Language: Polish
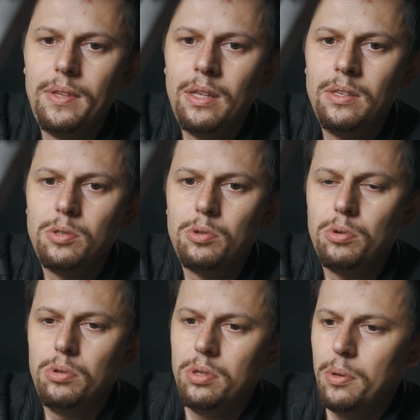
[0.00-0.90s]
ten
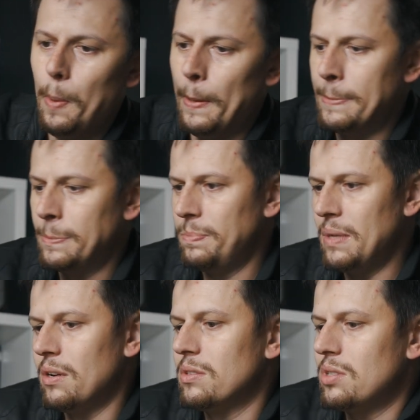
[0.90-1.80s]
skrót.
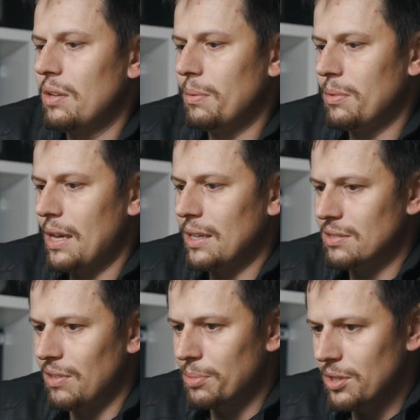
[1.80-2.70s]
Ja go zostawiam tak,
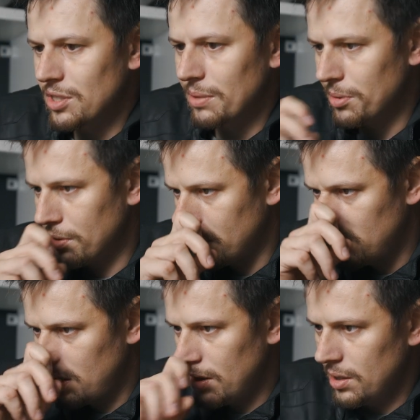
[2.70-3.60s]
jest fabrycznie, bo
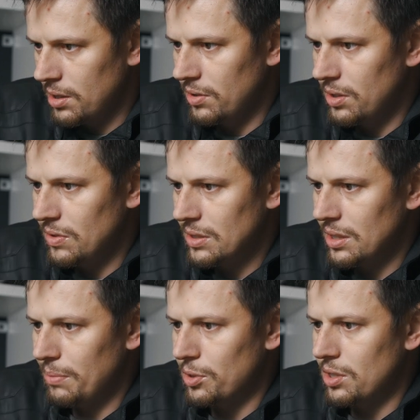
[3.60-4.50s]
e, nic
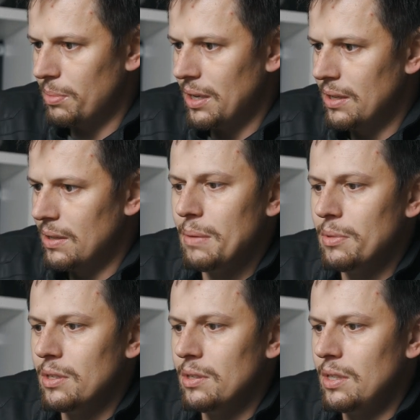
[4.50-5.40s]
więcej nie potrzeba.
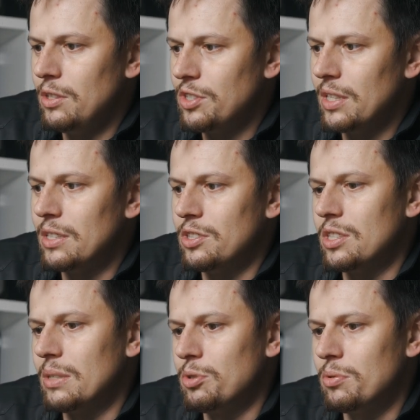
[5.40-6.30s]
Mamy niżej
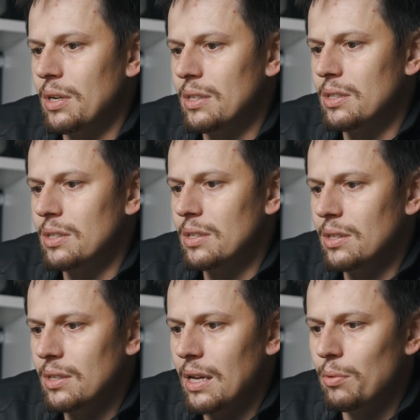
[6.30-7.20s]
jeszcze na przykład
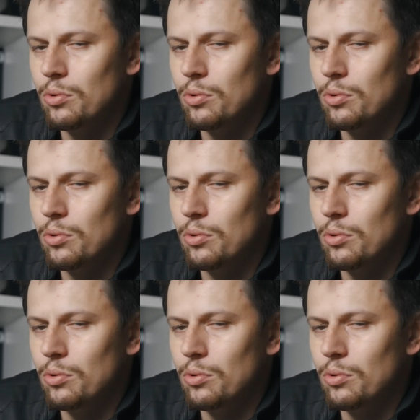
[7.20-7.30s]
e,